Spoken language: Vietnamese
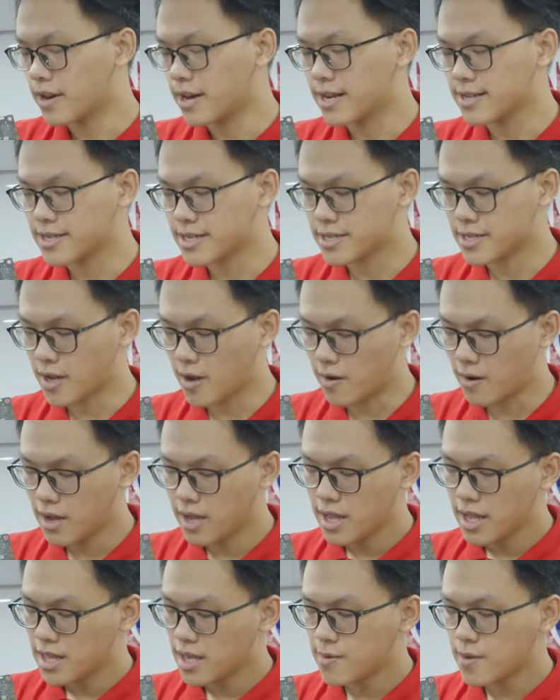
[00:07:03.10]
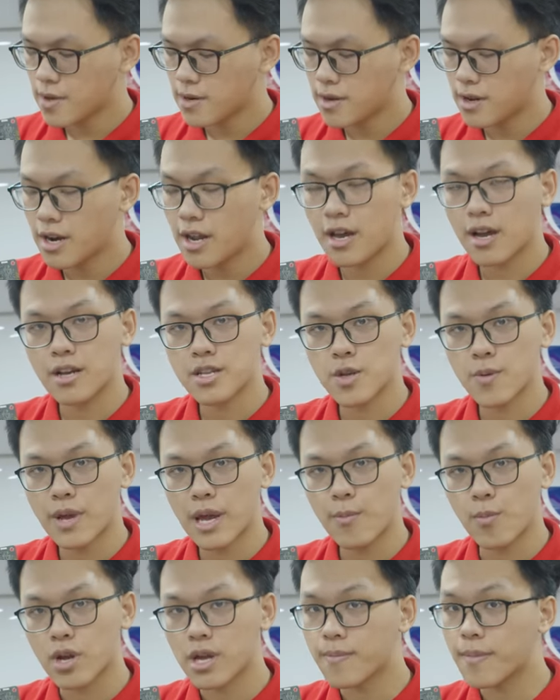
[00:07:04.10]
cực kỳ là xịn sò. Tiếp theo nữa là
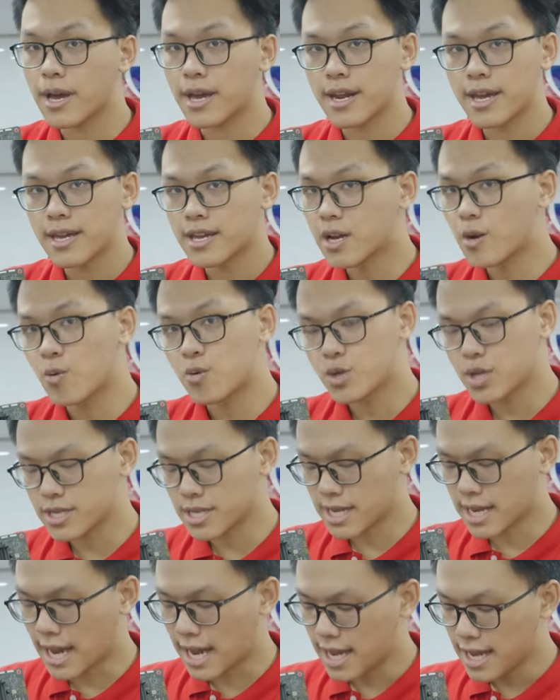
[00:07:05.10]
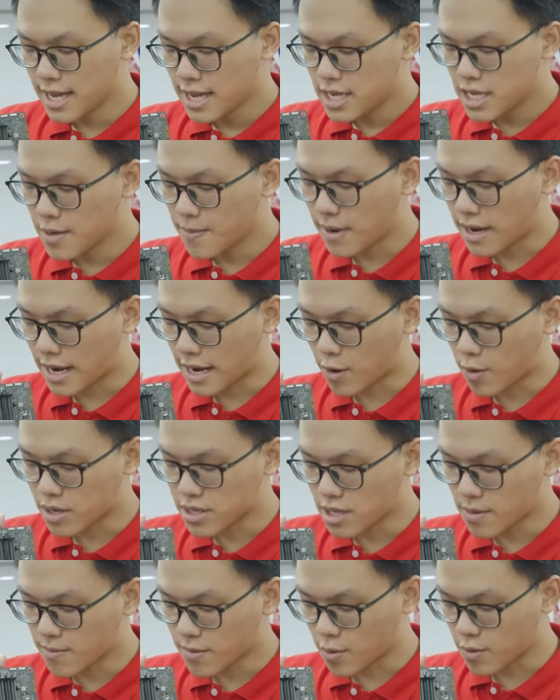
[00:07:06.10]
socket 1700 đây không có chuyện gì cả, nhưng mà cái
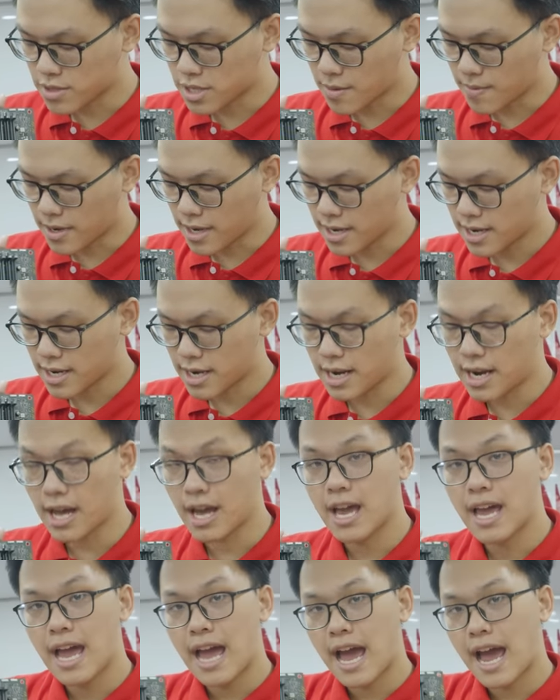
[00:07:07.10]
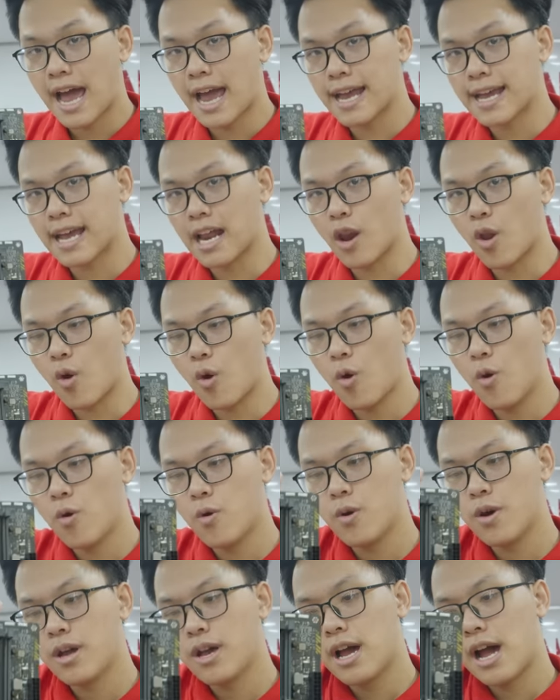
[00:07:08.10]
quan tâm này, đây là hai
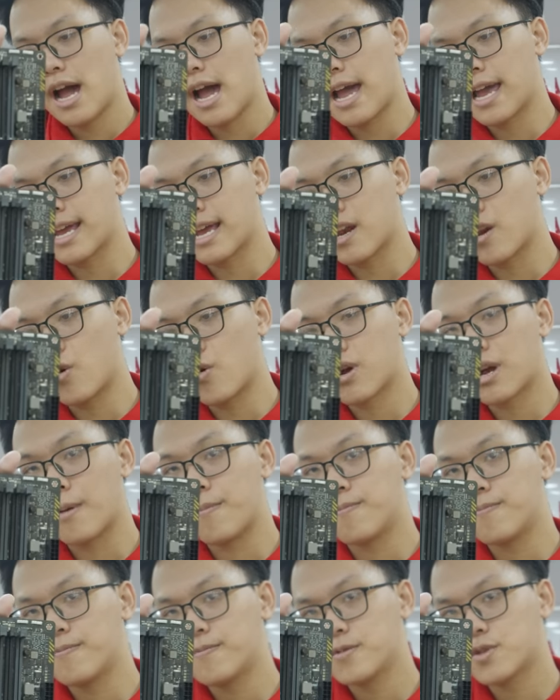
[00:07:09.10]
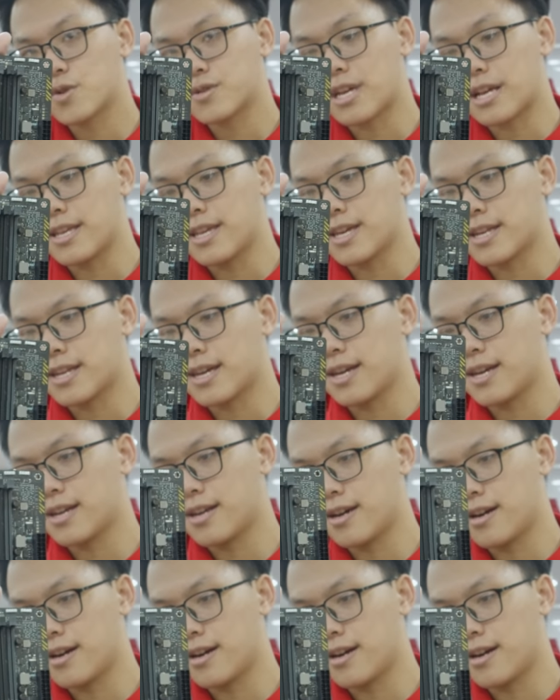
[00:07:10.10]
cái lỗ cắm cho tản nhiệt này.